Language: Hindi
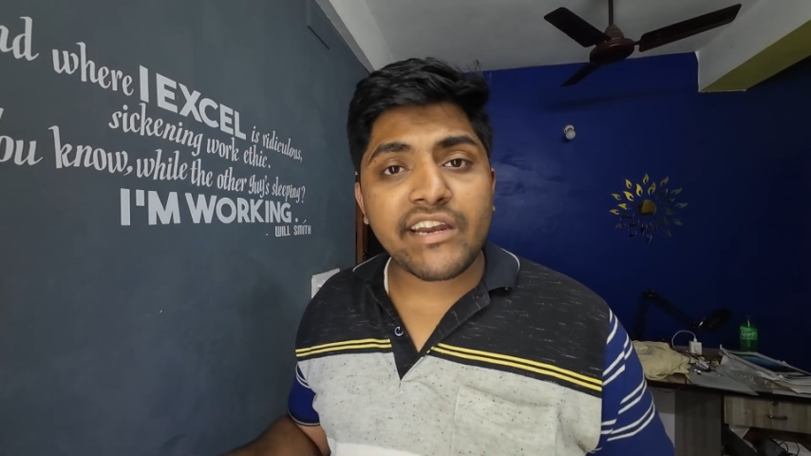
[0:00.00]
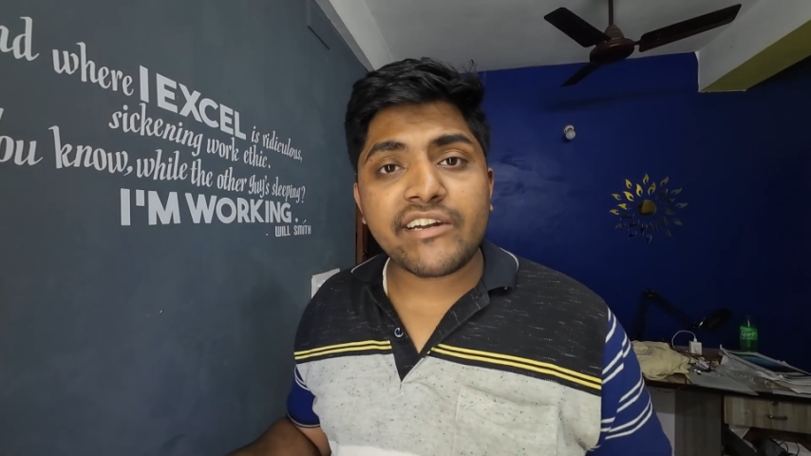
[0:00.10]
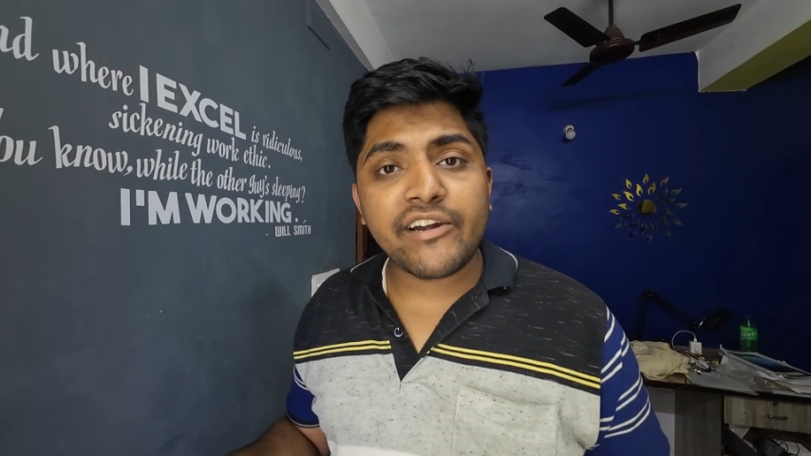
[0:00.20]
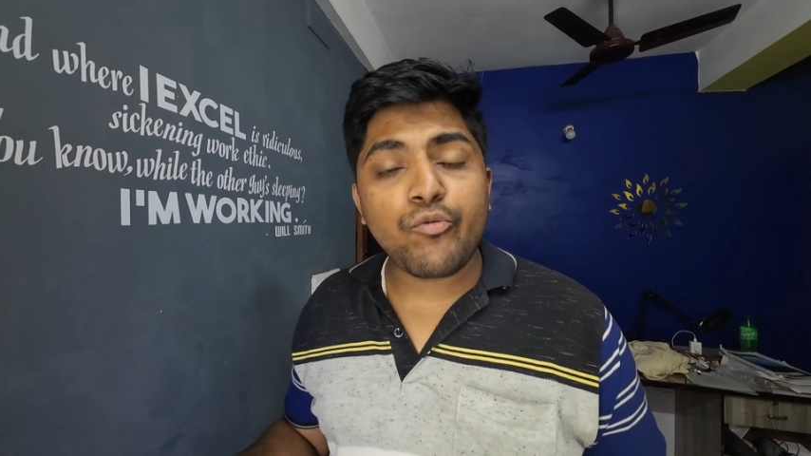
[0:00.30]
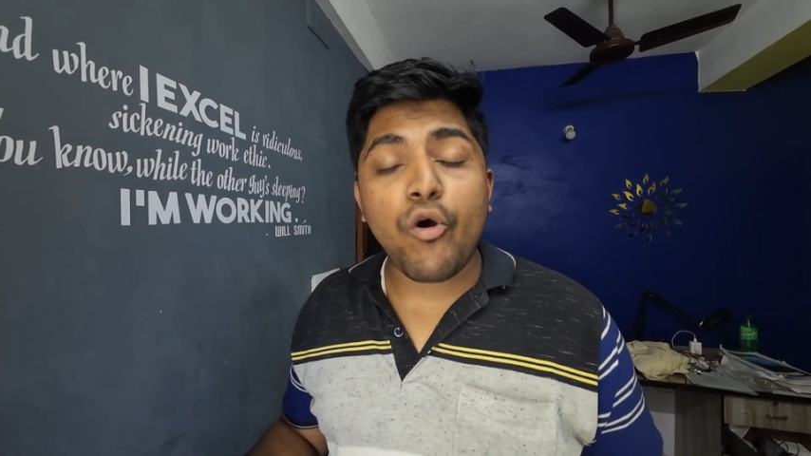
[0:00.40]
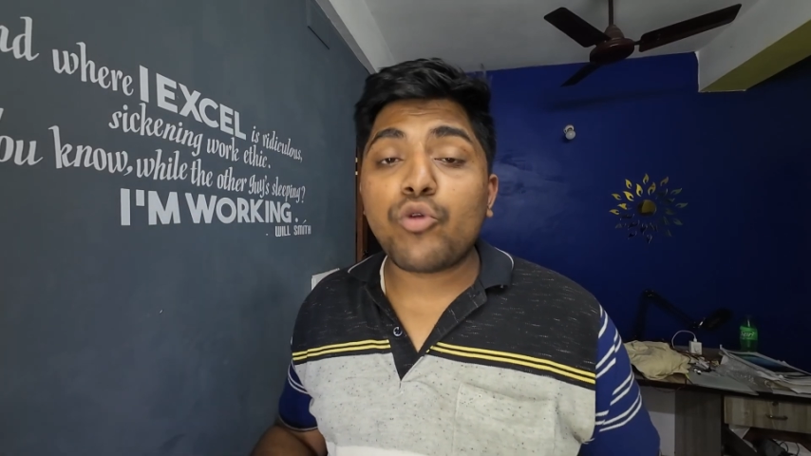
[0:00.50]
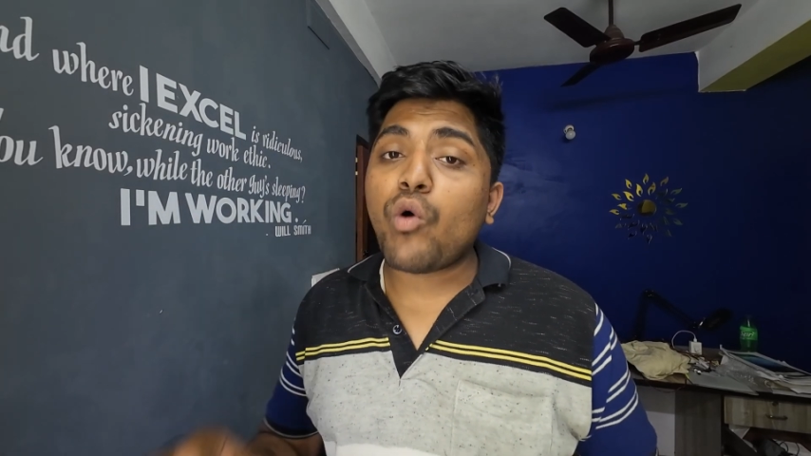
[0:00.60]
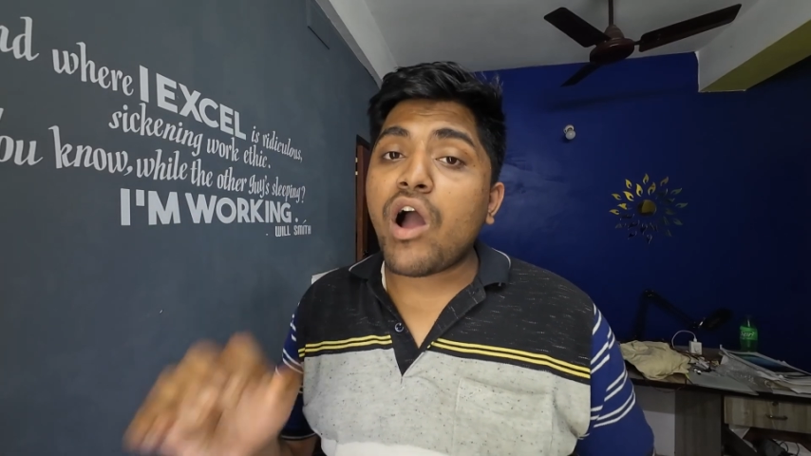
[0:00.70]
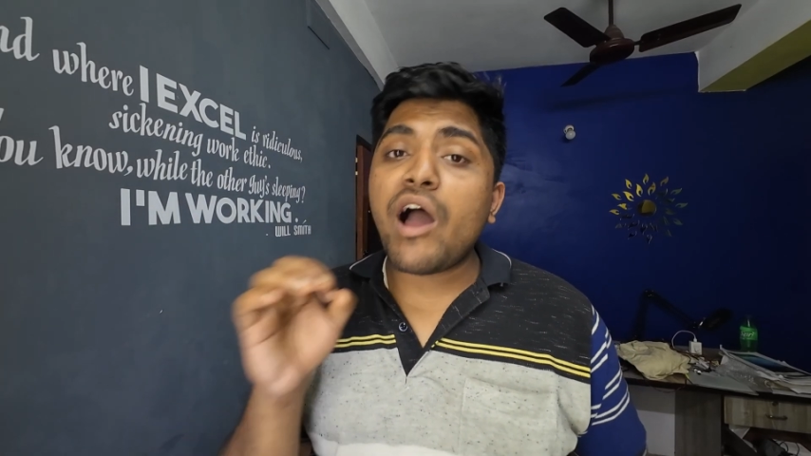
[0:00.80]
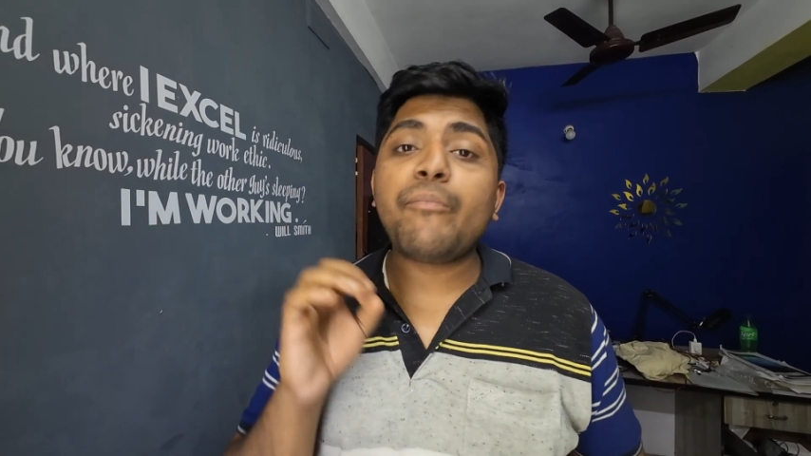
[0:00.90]
कनेक्टेड हूँ और
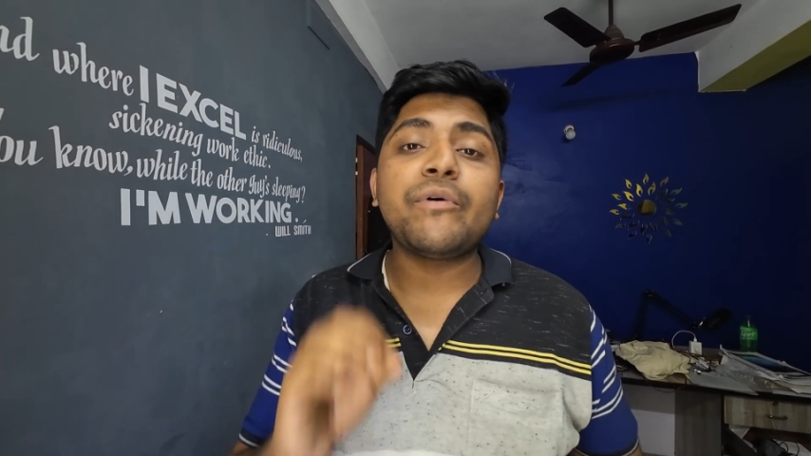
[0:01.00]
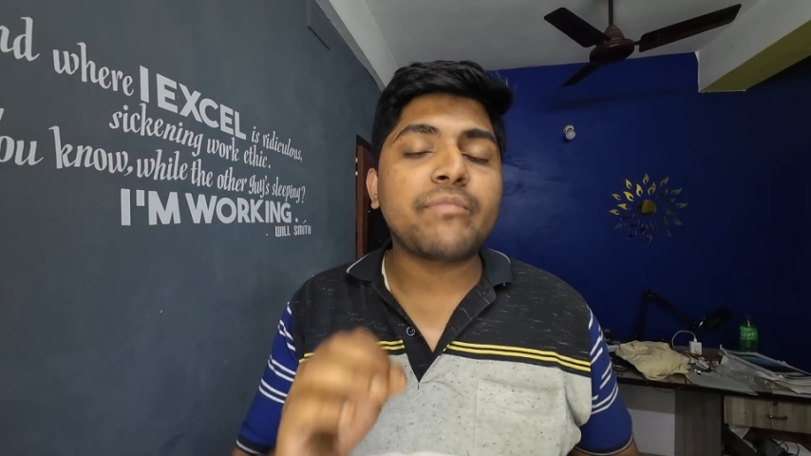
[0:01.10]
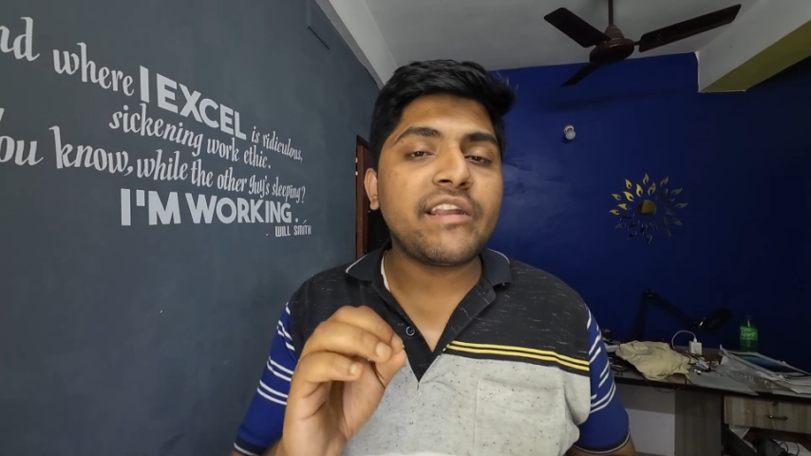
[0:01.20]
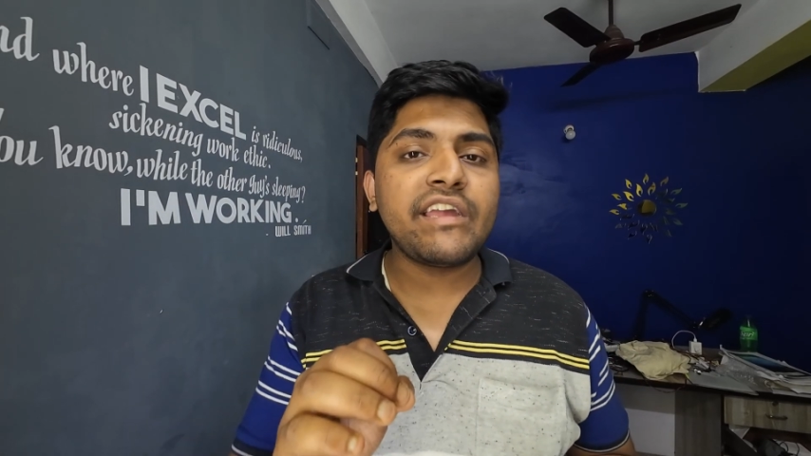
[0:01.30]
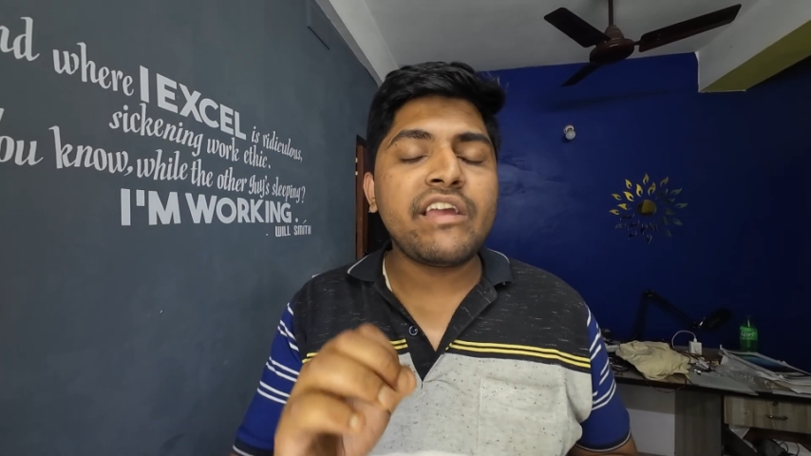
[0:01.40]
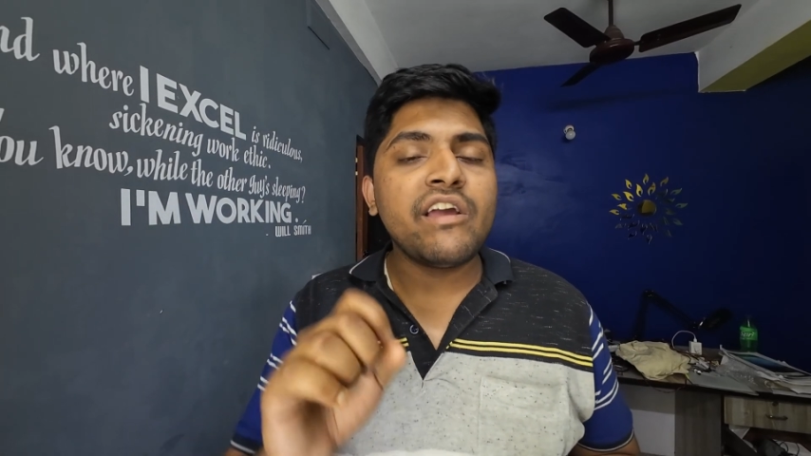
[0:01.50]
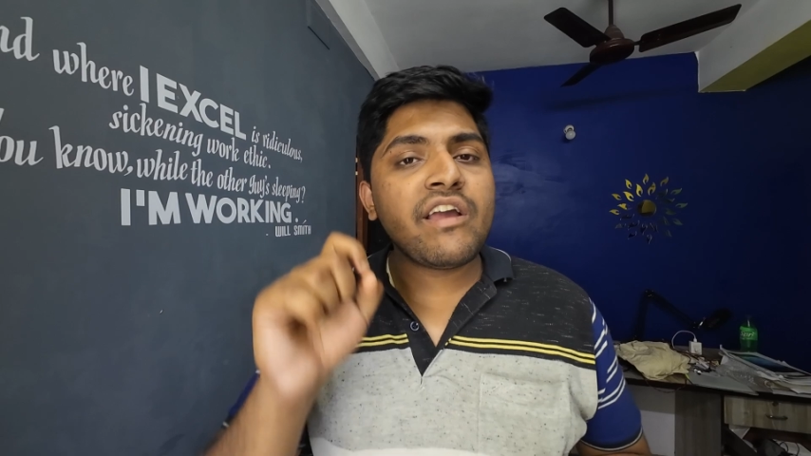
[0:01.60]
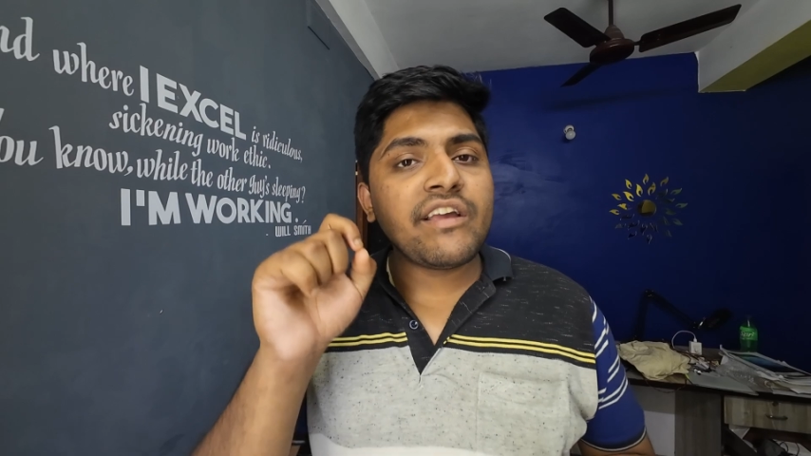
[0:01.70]
वहाँ पर मैंने